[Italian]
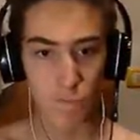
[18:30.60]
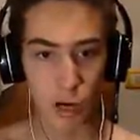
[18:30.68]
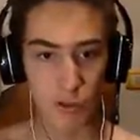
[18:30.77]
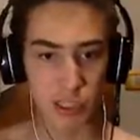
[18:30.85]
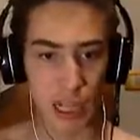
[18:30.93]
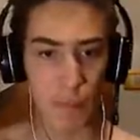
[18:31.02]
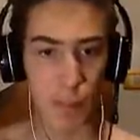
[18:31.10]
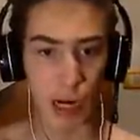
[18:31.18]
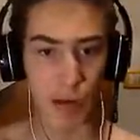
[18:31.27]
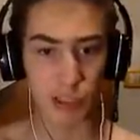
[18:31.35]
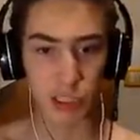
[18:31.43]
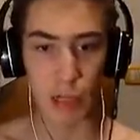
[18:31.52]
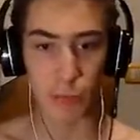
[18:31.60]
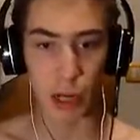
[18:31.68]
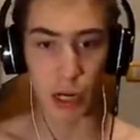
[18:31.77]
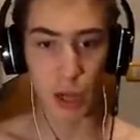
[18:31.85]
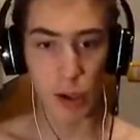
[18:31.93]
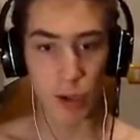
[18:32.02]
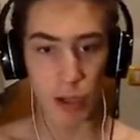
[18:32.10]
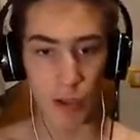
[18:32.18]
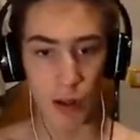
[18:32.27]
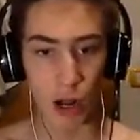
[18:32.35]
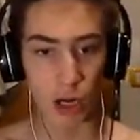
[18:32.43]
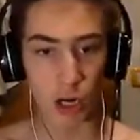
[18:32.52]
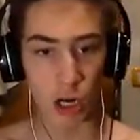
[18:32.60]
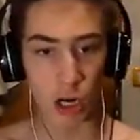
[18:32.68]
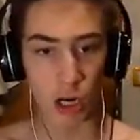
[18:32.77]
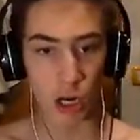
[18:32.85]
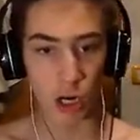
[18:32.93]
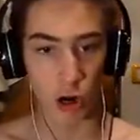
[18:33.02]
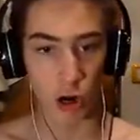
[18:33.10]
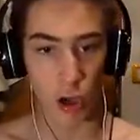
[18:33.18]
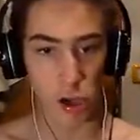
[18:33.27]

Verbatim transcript: Leva tirare le palle, leva tirare le palle. Leo, no, no, no, no, no, no.